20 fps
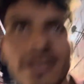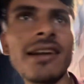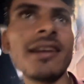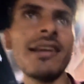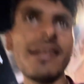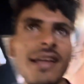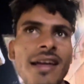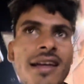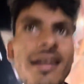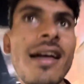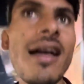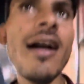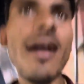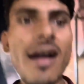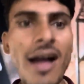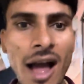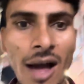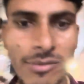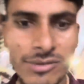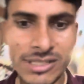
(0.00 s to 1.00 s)
कर लिए हैं
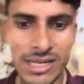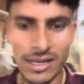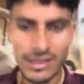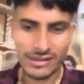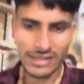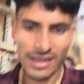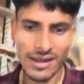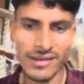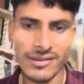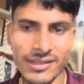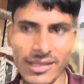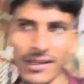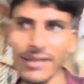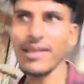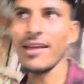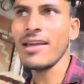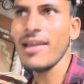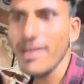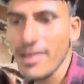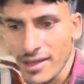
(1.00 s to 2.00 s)
अब चलते हैं
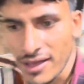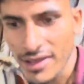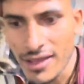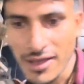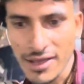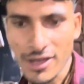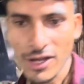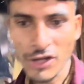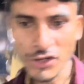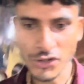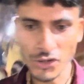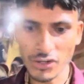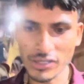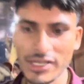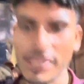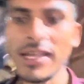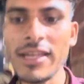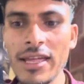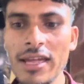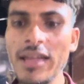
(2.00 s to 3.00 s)
सीधे जो कि
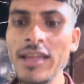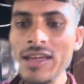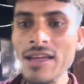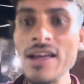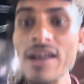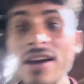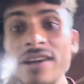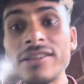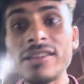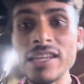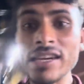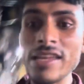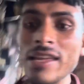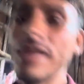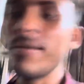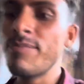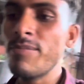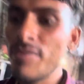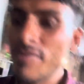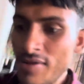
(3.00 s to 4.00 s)
श्री
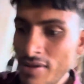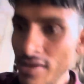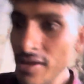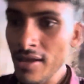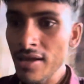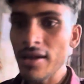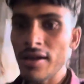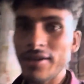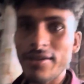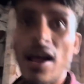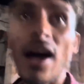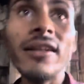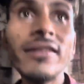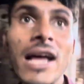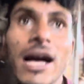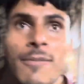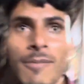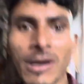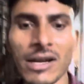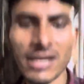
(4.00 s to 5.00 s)
राधा
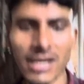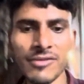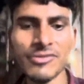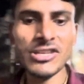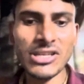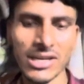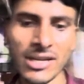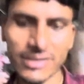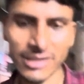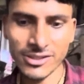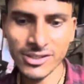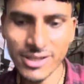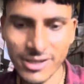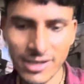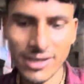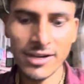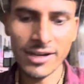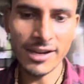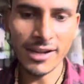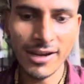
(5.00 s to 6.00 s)
बल्लभ जी के दर्शन
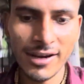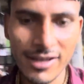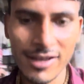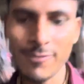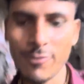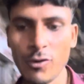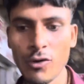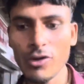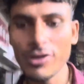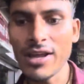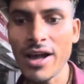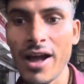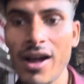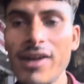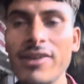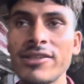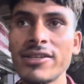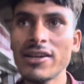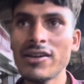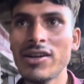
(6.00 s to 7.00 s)
करने के लिए वो यहाँ
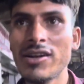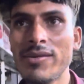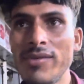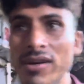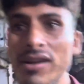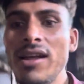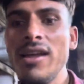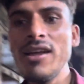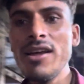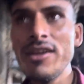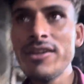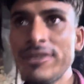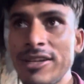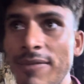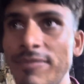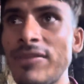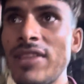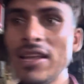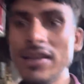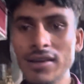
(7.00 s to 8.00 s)
से लगभग
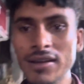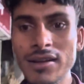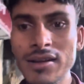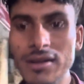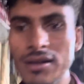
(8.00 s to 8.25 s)
समथिंग